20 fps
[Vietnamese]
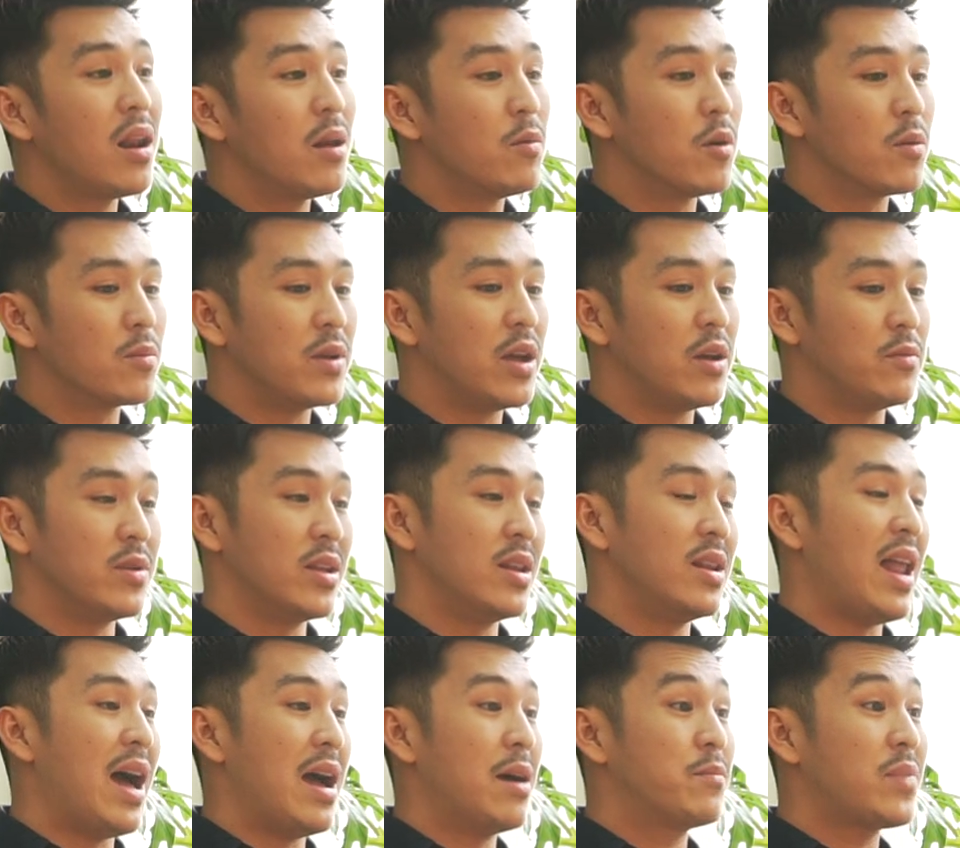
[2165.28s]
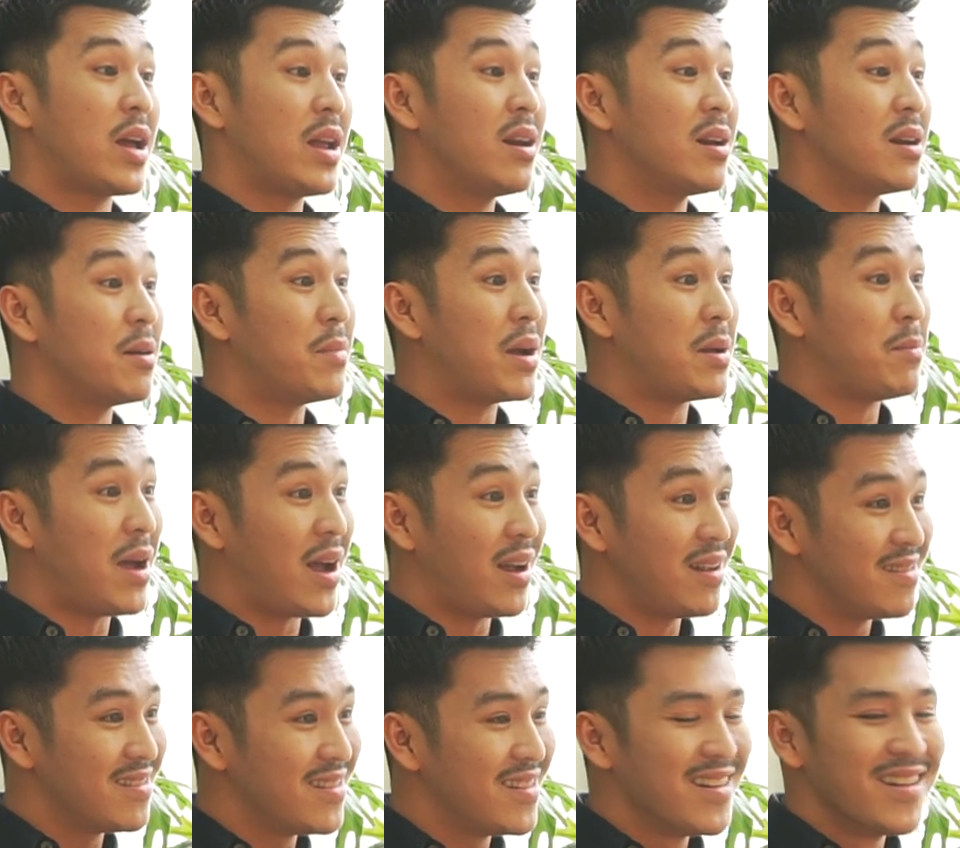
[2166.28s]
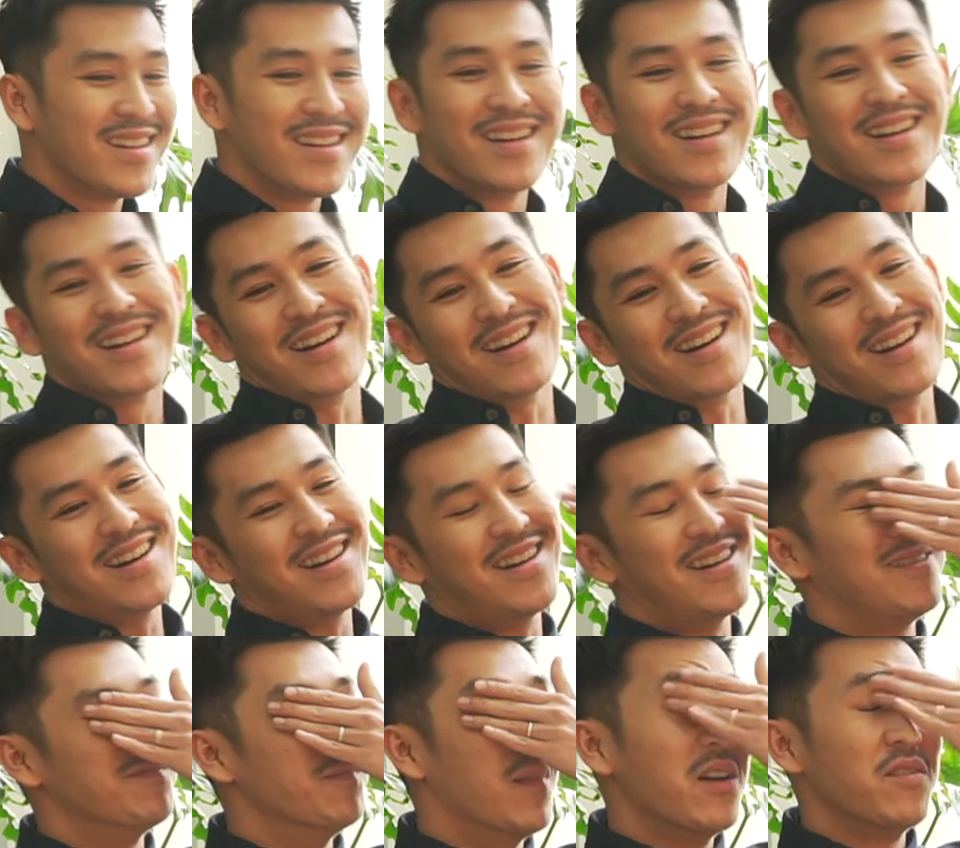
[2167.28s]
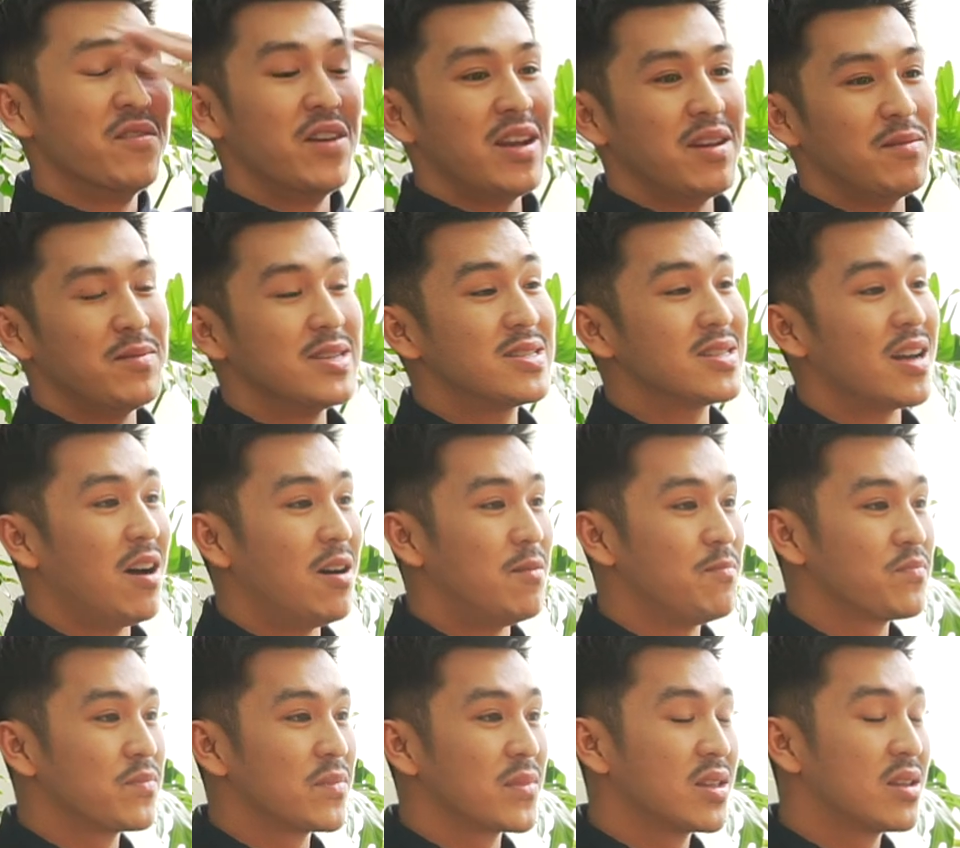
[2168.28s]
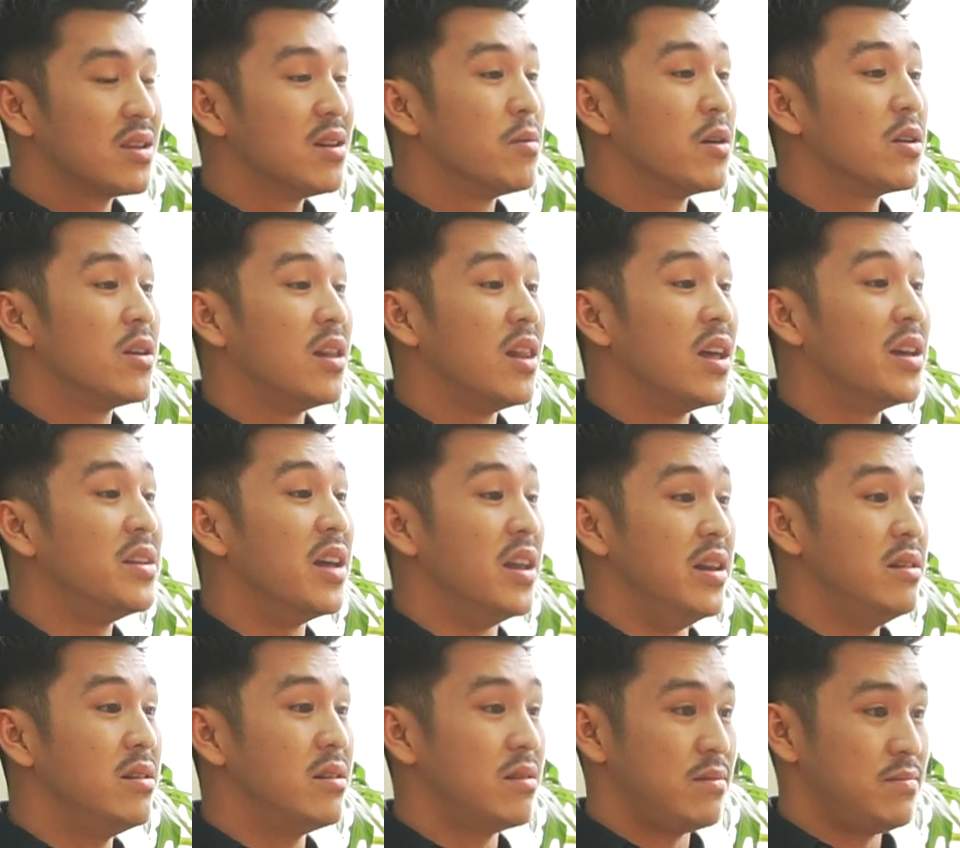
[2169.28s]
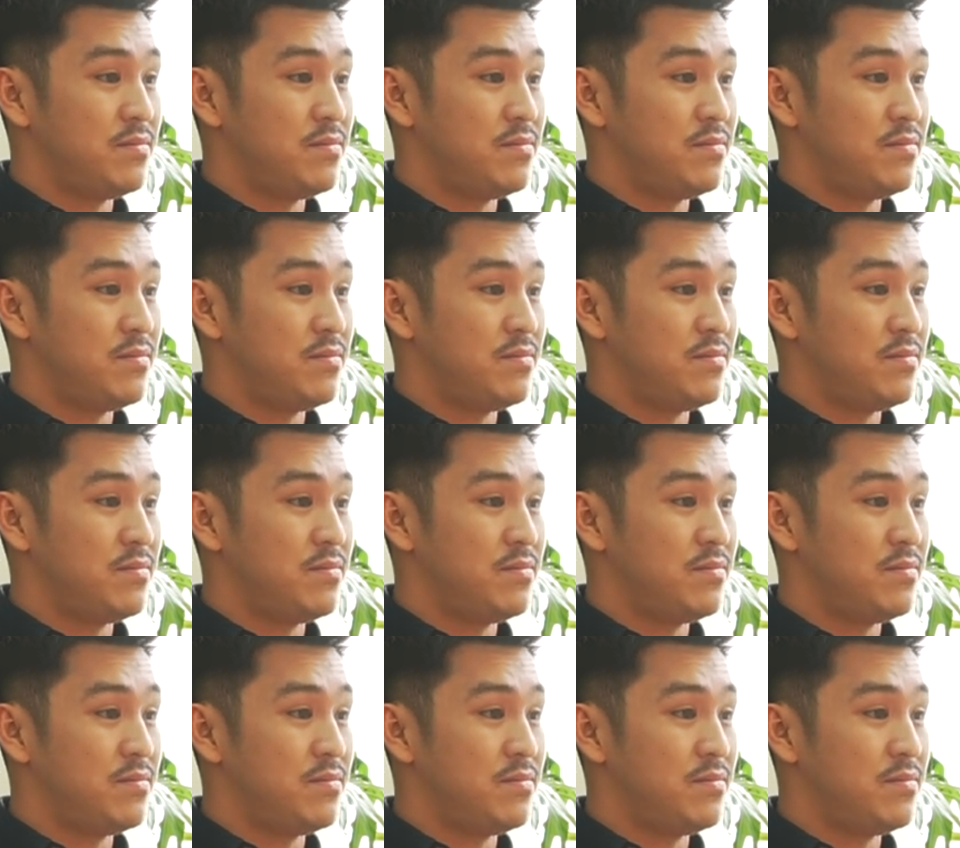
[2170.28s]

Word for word: là một điểm nhìn lại em thấy rất là may mắn à, bởi vì biết sao chưa bao giờ lên đỉnh